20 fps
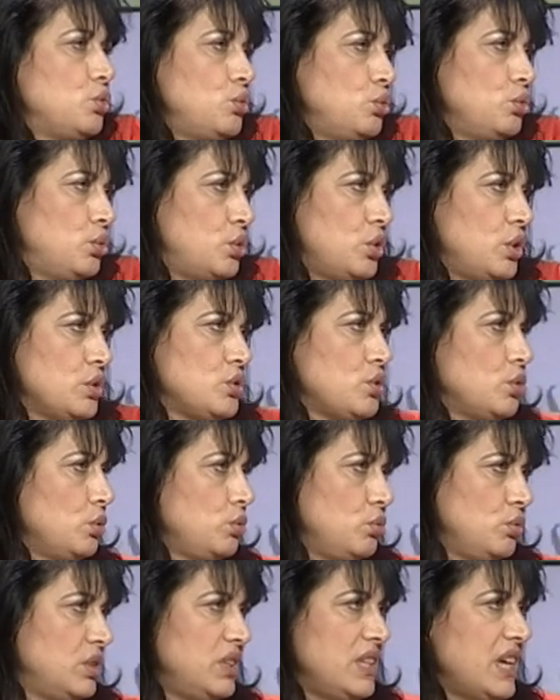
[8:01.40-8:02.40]
tutto,
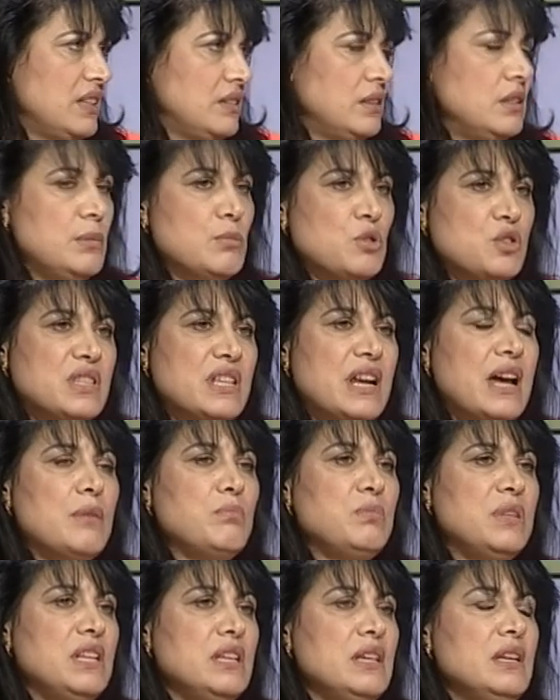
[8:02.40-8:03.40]
sono tutti dati certo.
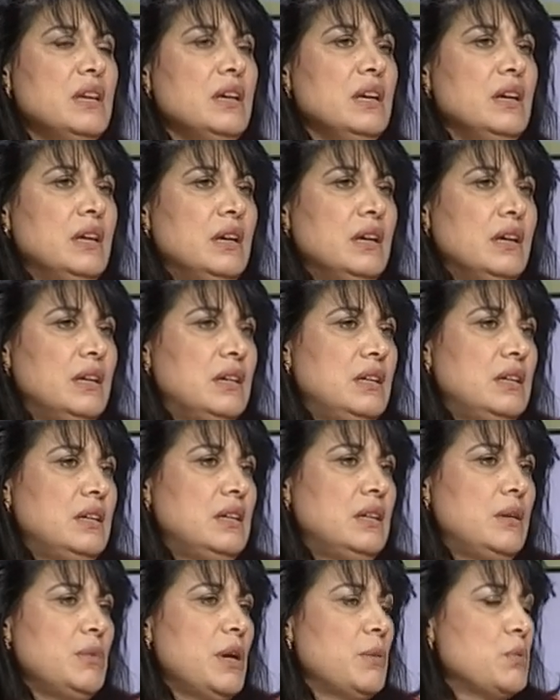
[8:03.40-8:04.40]
dimostrabili, eh,
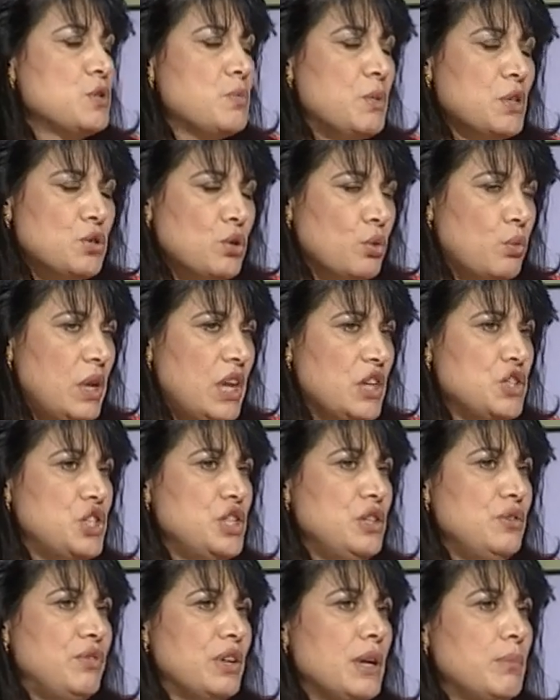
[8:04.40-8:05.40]
abbiamo speso quella
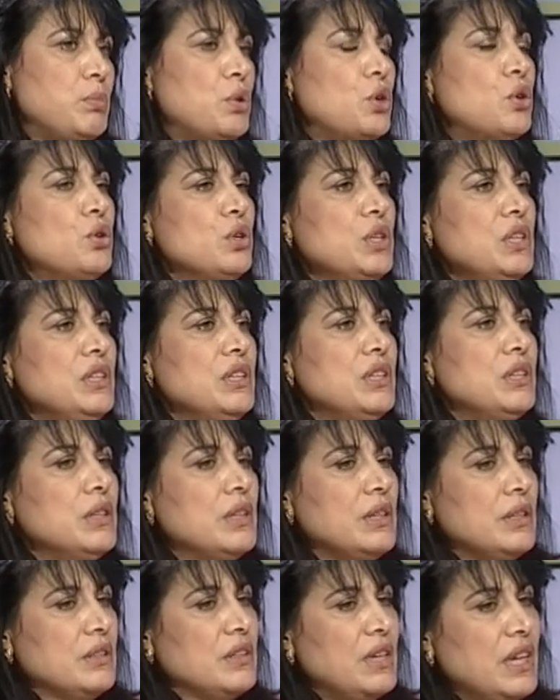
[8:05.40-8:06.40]
cifra. Poi
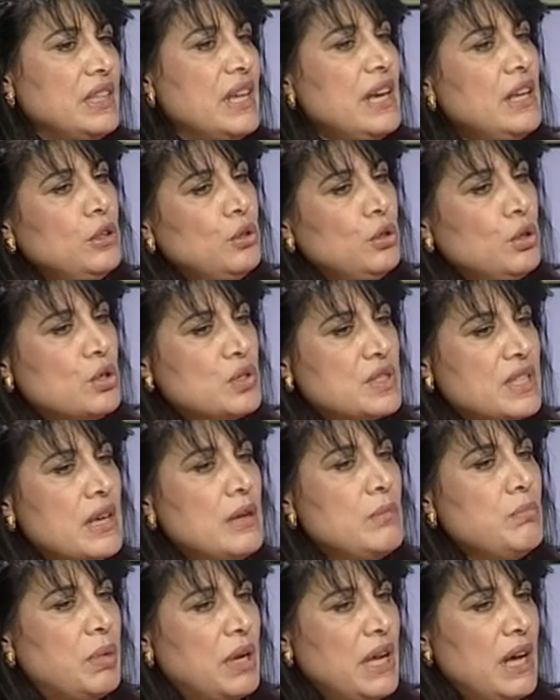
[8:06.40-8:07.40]
eh, chiedendo
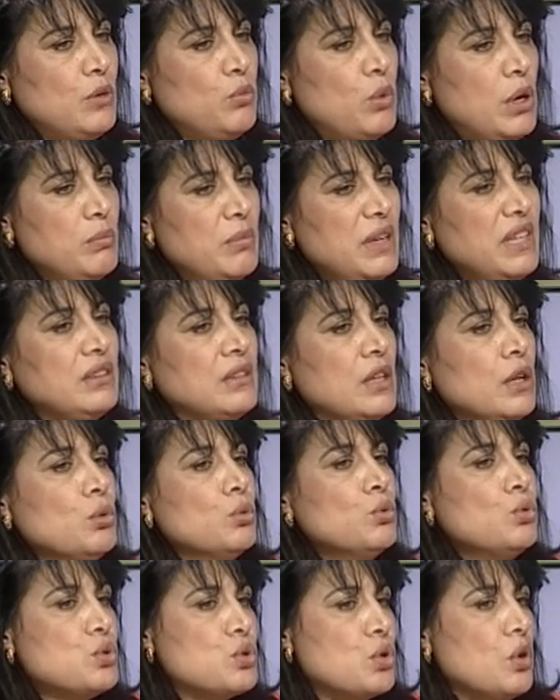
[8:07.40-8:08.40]
sempre annualmente
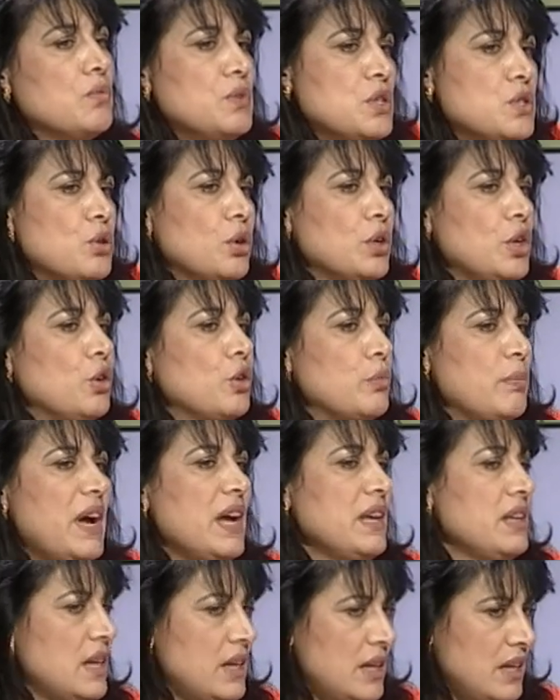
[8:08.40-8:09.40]
l'uso, visto che
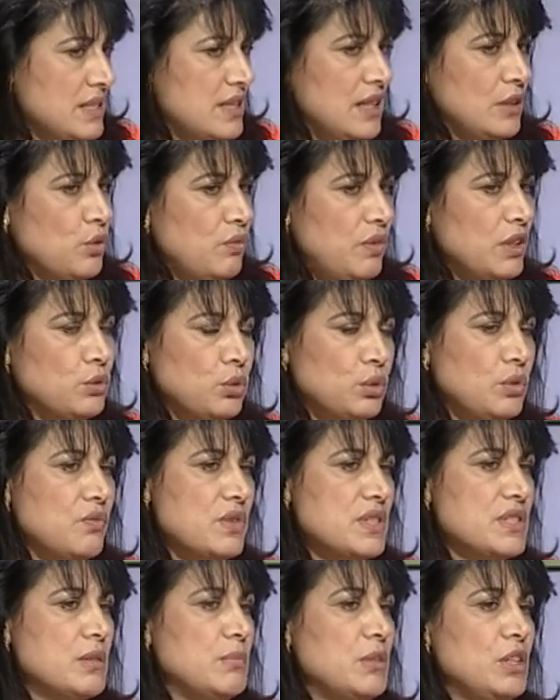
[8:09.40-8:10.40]
ormai era stato fatto un
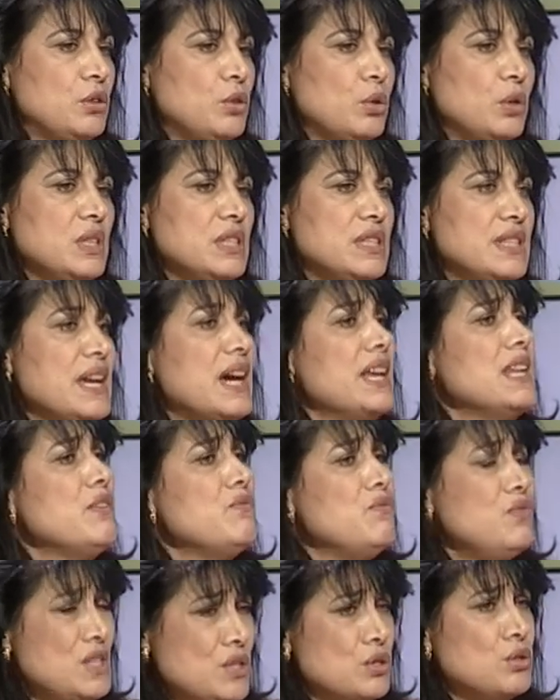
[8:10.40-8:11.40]
investimento iniziale
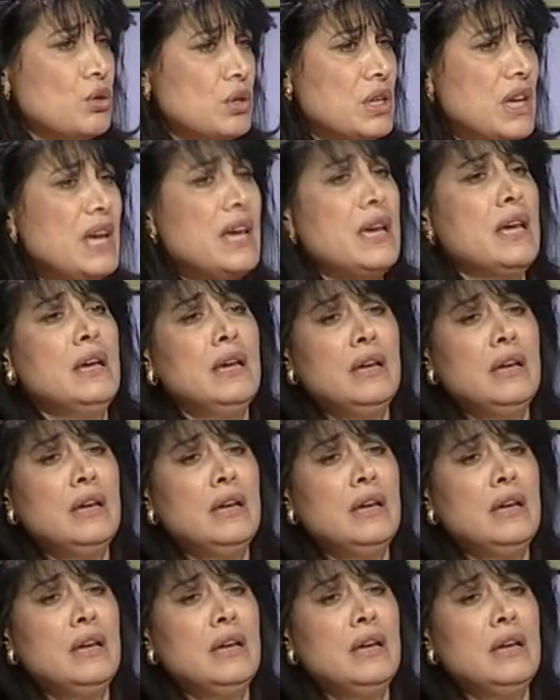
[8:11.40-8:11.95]
e visto che